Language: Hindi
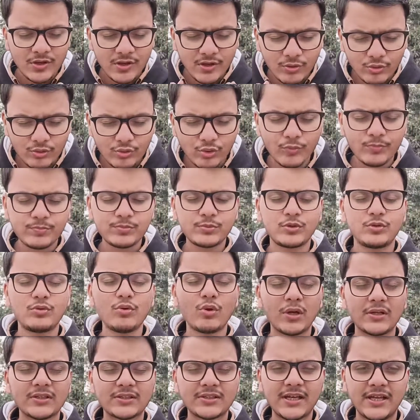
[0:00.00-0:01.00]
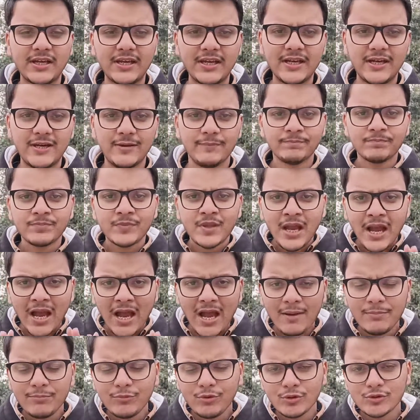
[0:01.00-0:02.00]
यूट्यूब तुरंत करेगा
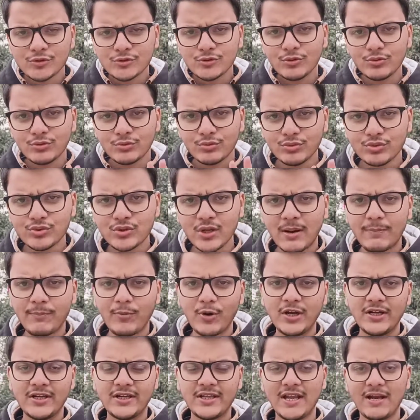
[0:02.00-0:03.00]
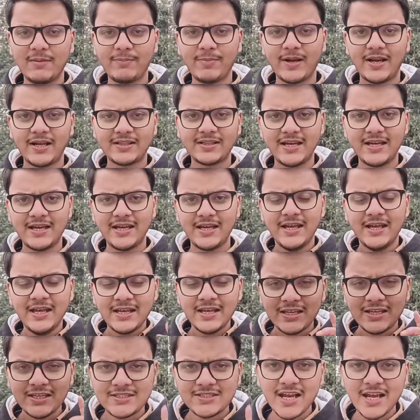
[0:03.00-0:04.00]
अब दोस्तों दूसरा पॉइंट यहाँ पर आता है
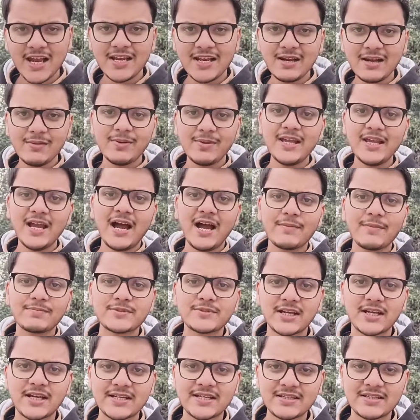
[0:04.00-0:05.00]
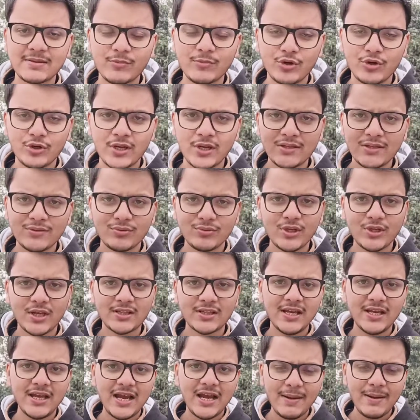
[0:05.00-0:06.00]
कि चैनल भैया आपसे कैसे मोनिटाइज हो
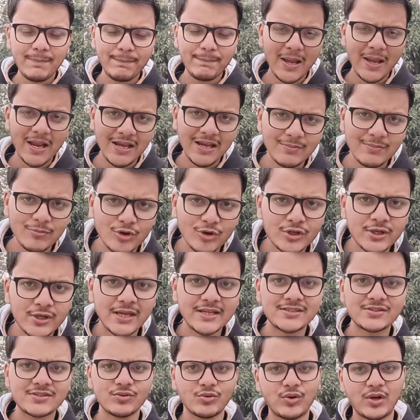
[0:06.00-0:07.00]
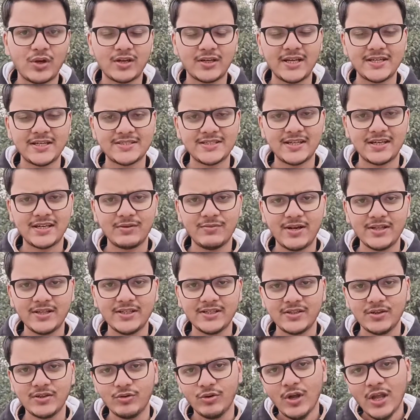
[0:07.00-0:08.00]
जाता है आप पहले ही मोनिटाइज क्यों कर, कैसे करवा
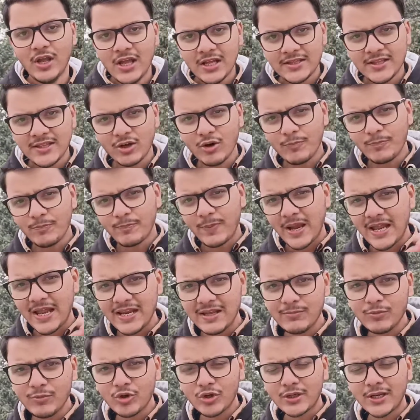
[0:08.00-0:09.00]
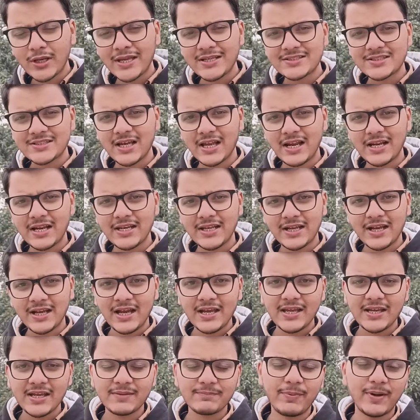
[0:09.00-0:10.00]
देते हो देखो पहले मोनिटाइज कराने
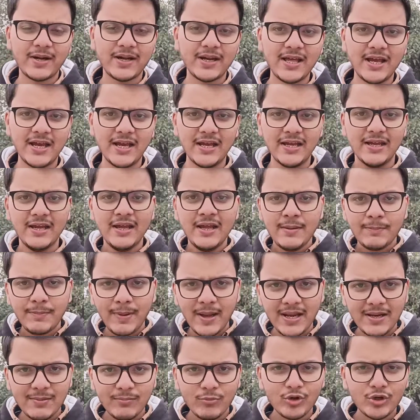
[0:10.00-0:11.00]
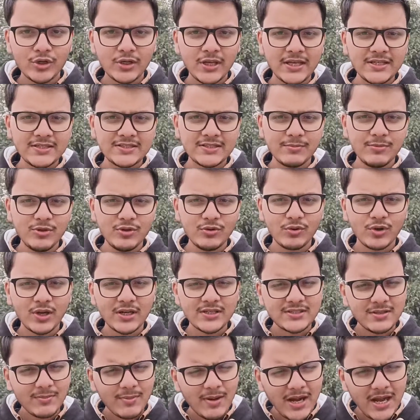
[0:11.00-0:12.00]
का एक फंडा है पहले मोनेटाइज जब भी
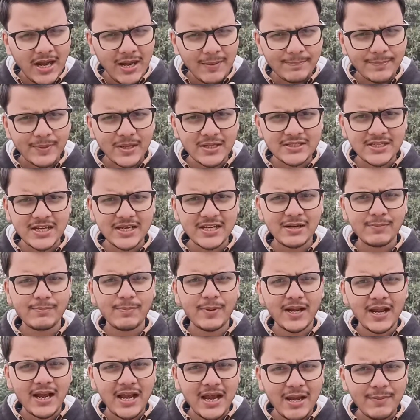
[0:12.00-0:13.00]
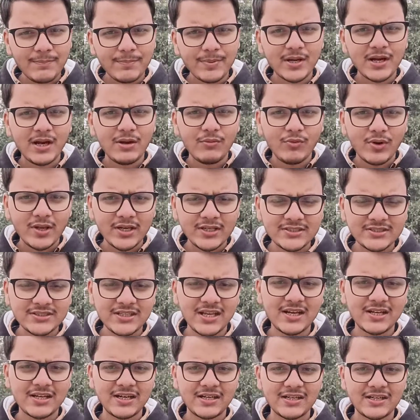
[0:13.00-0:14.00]
होगा जब आपके चैनल पर आपका
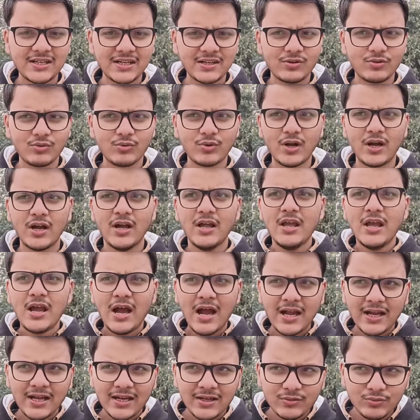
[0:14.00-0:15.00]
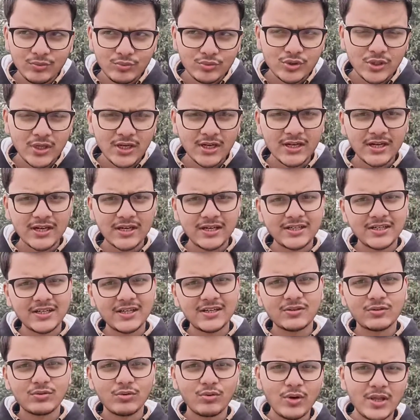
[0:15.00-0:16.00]
ओरिजिनल कंटेंट होगा अगर दूसरे का
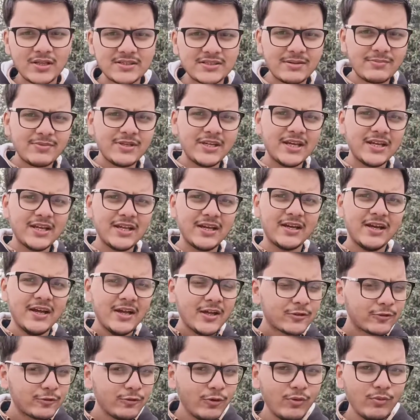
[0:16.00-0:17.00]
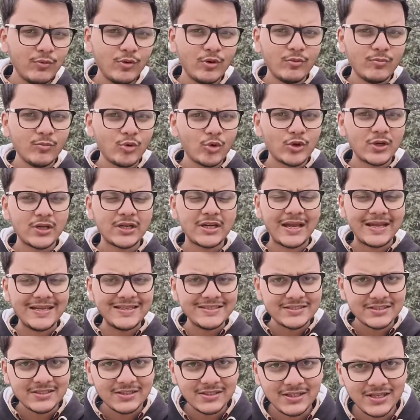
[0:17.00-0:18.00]
कंटेंट थोड़ा सा भी है ना तो वो
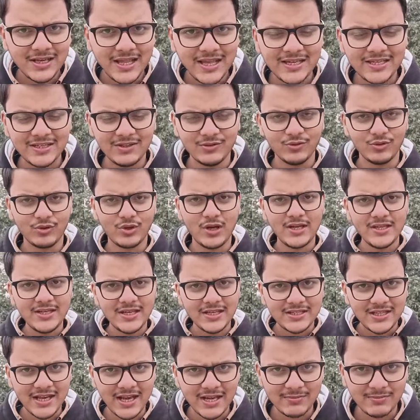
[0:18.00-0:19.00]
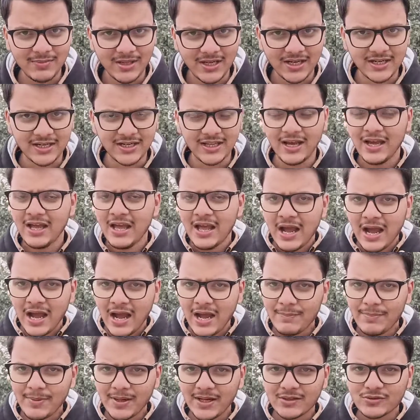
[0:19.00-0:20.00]
मोनेटाइज नहीं होगा ये ध्यान में रखना
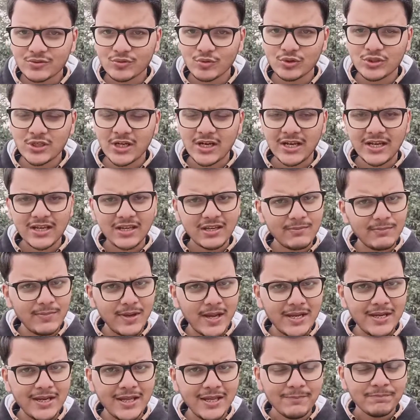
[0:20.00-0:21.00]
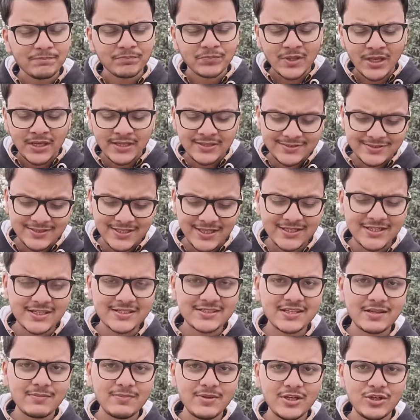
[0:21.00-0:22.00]
आप अगर सोच रहे हैं कि मैंने
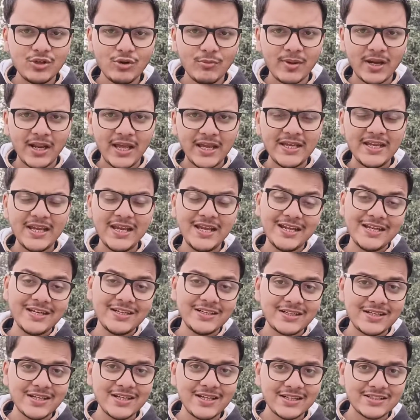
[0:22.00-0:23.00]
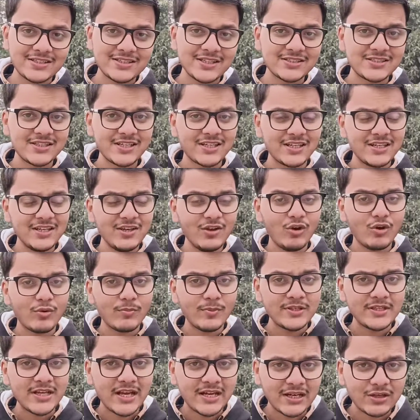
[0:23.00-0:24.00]
स्टेटस की वीडियो बनाई है एडिटिंग अच्छे से की है और
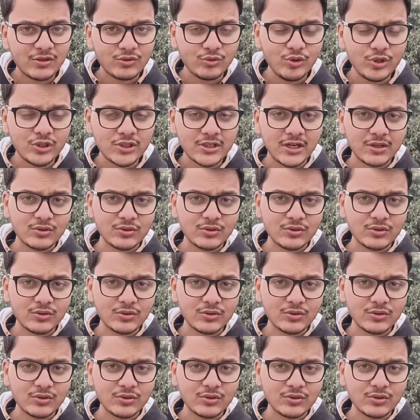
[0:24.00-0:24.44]
मैं जाकर ट्वीट